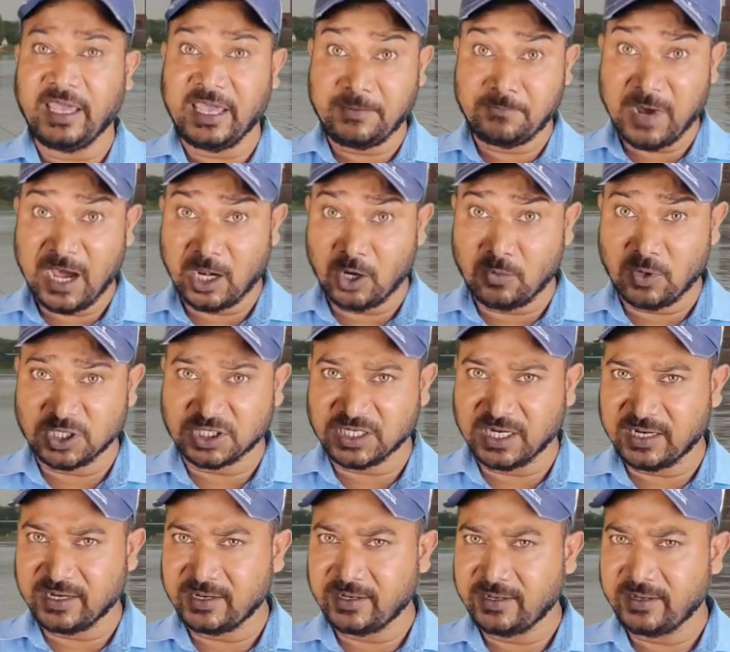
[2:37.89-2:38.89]
এই
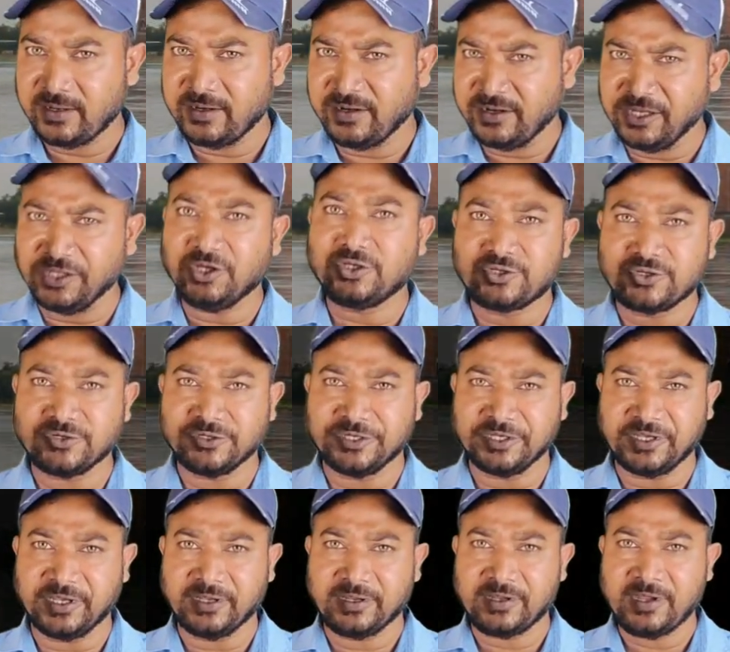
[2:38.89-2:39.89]
ভালোবাসার
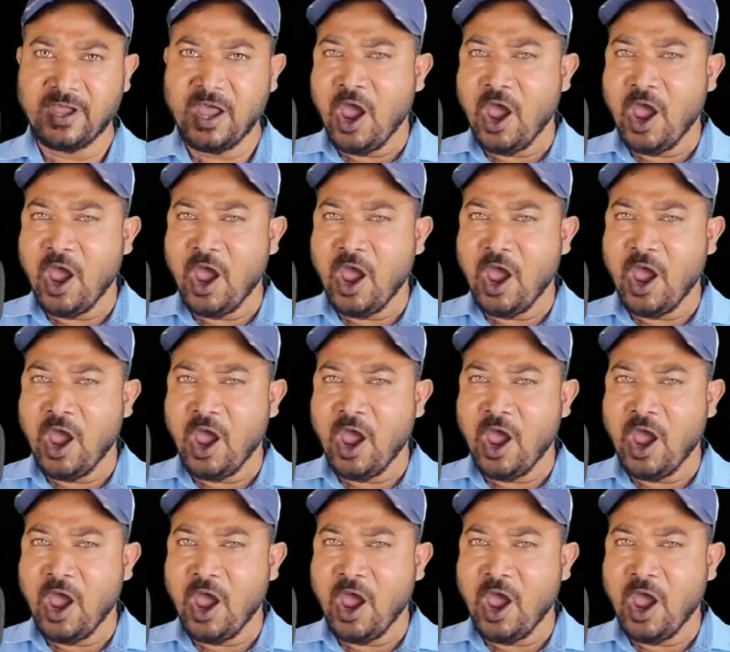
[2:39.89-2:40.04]
নিদর্শনটিকে